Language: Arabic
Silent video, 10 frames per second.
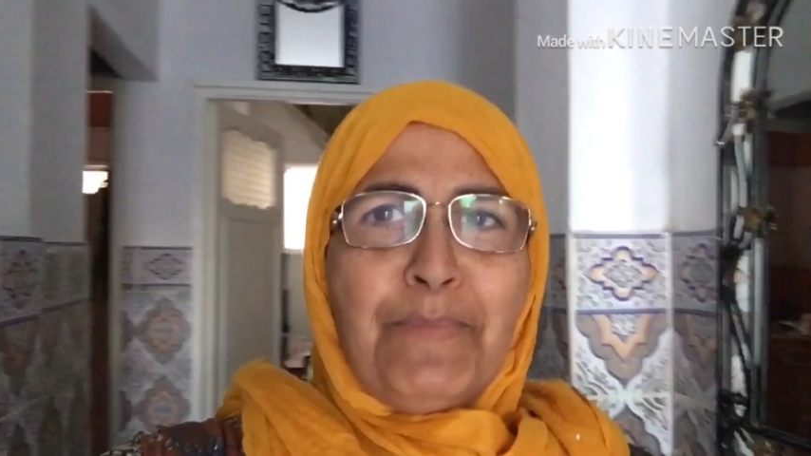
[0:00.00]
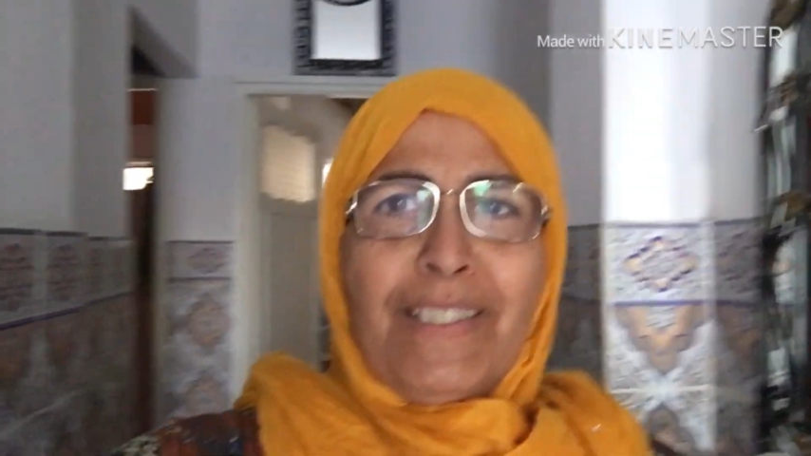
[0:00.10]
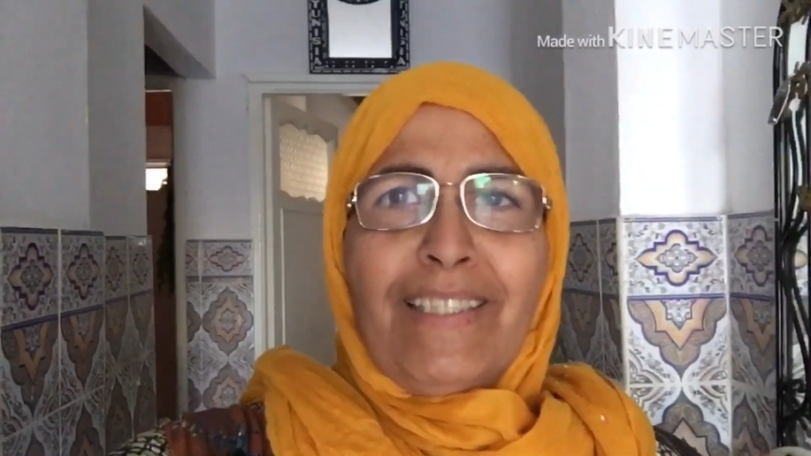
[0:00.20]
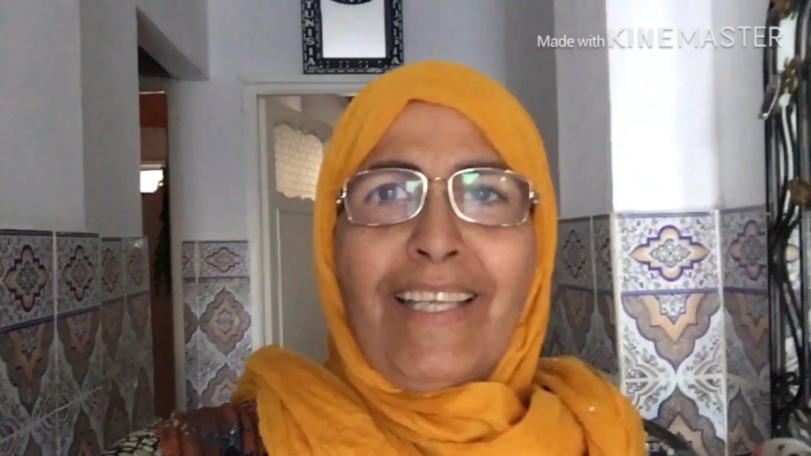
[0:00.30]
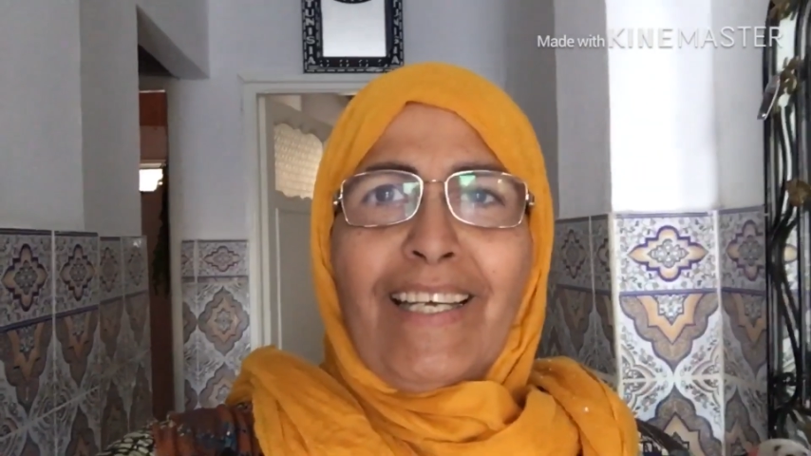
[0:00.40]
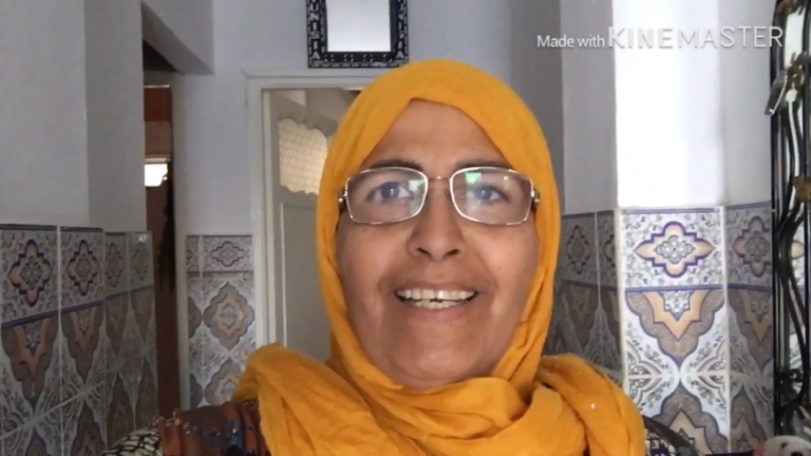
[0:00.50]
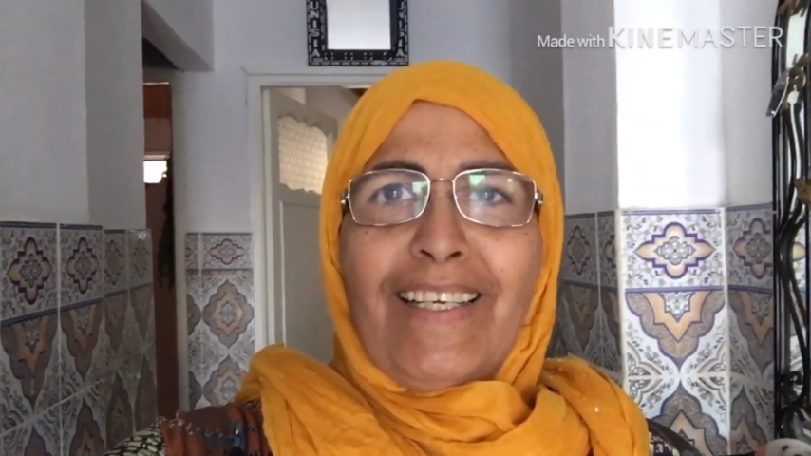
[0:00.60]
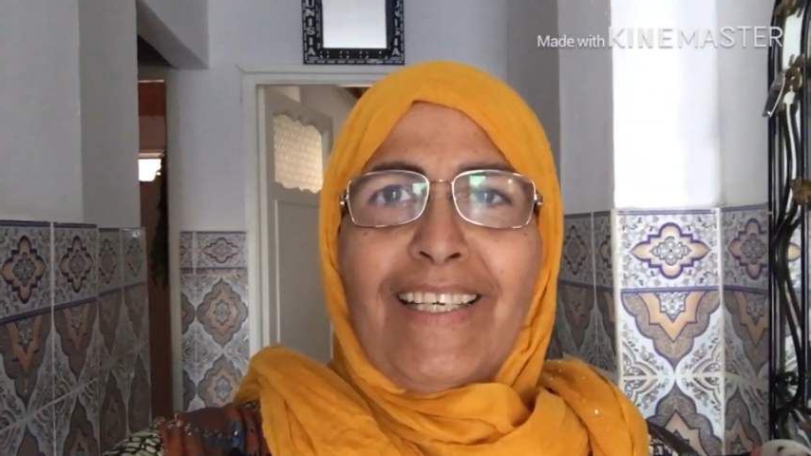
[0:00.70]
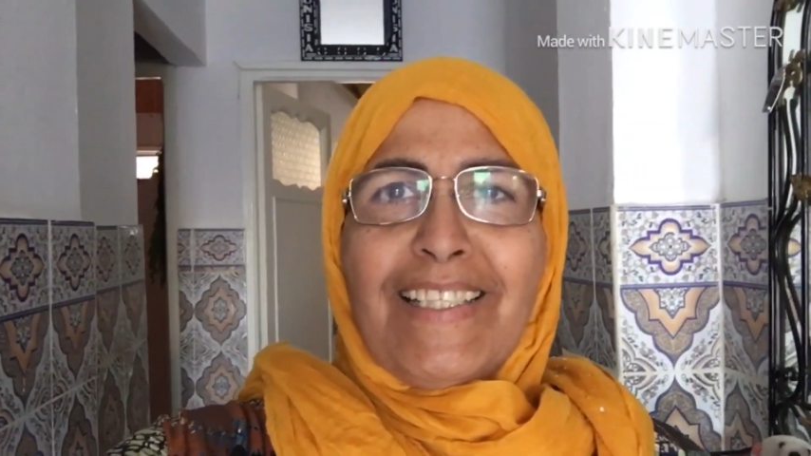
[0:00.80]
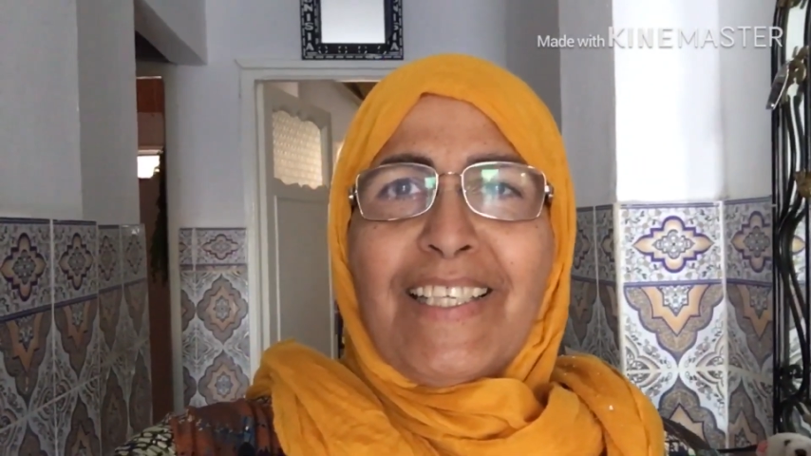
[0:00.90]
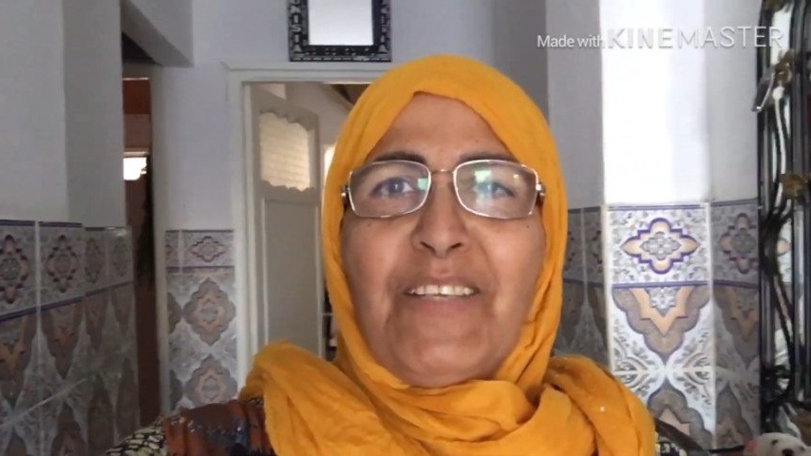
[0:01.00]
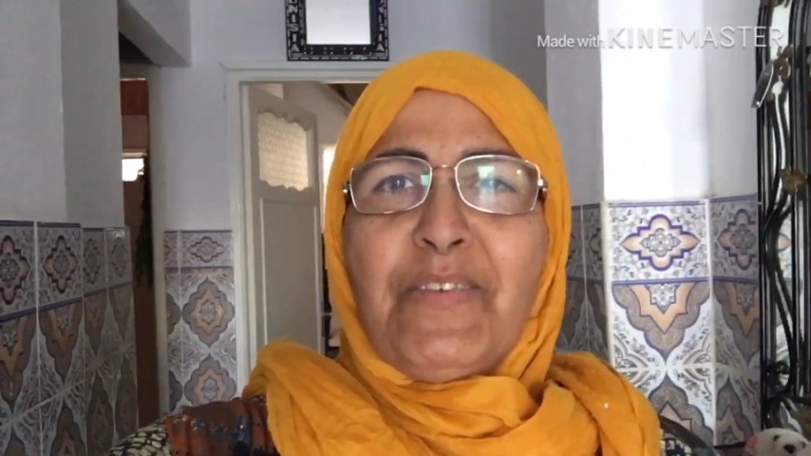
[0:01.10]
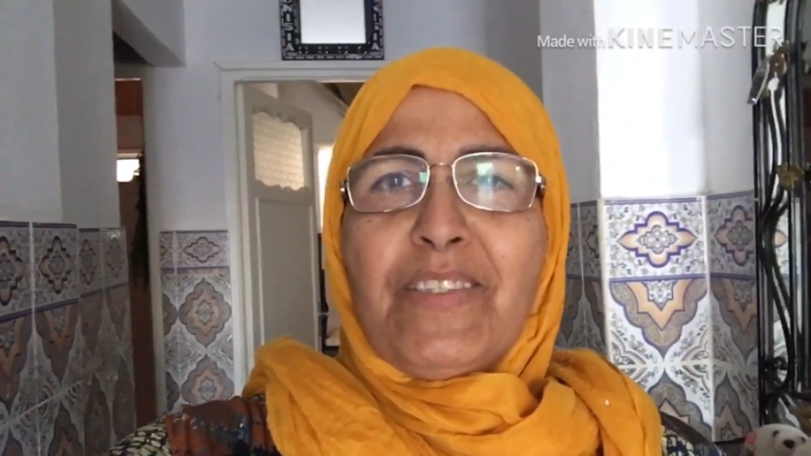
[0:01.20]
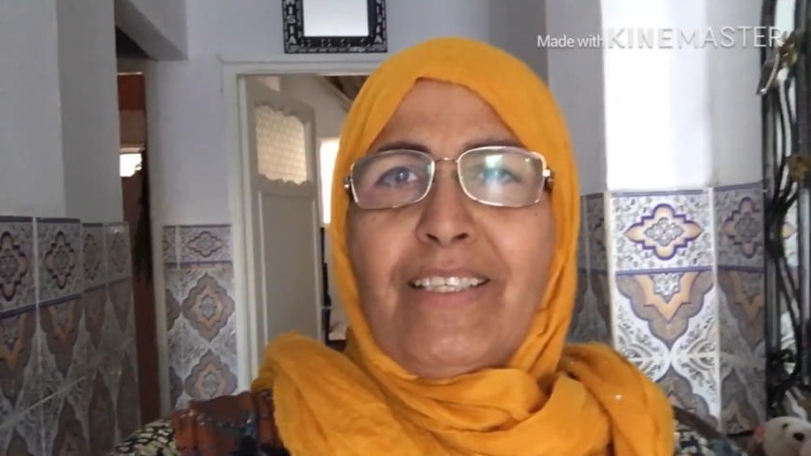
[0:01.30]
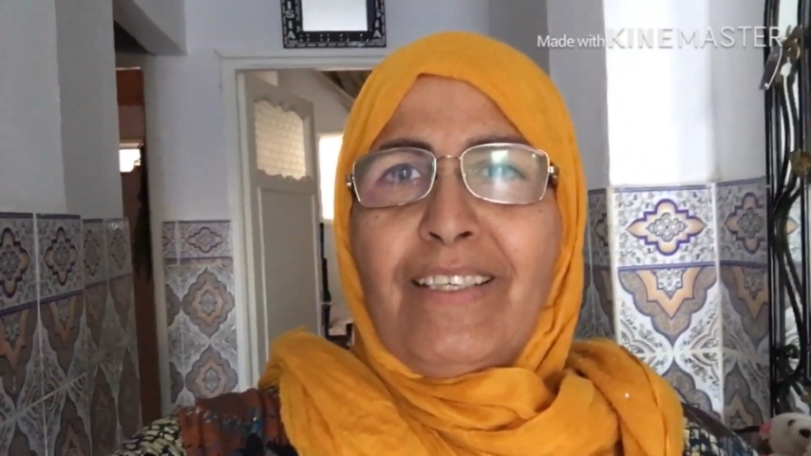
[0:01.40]
من دار آه،
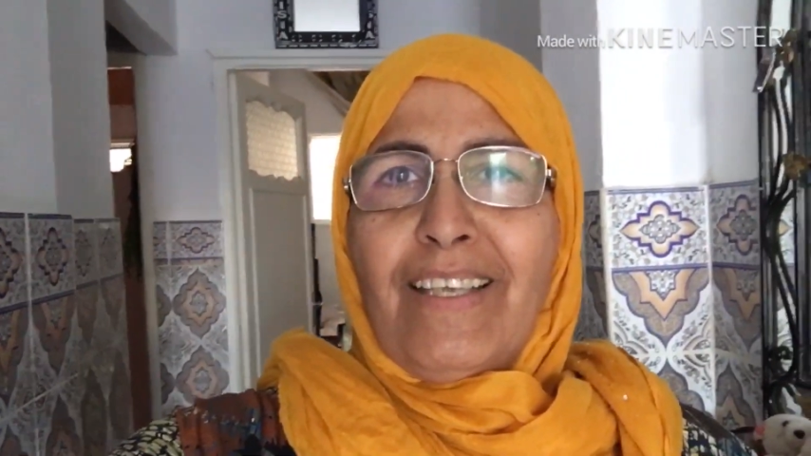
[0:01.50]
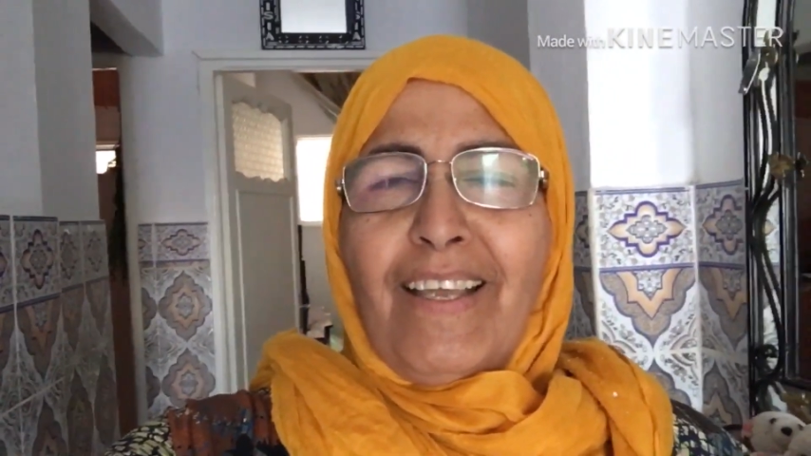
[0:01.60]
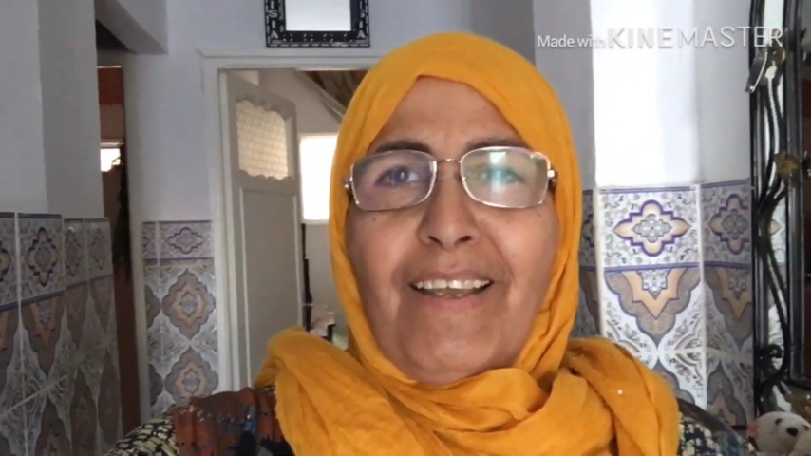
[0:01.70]
سلفتي